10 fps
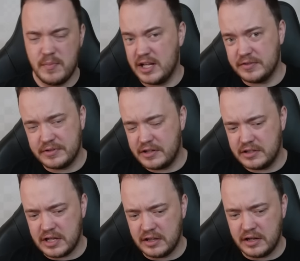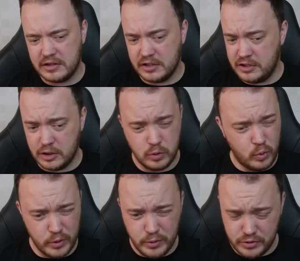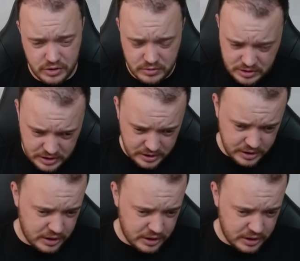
матов каких-то конкретных нет, конь очень сильный.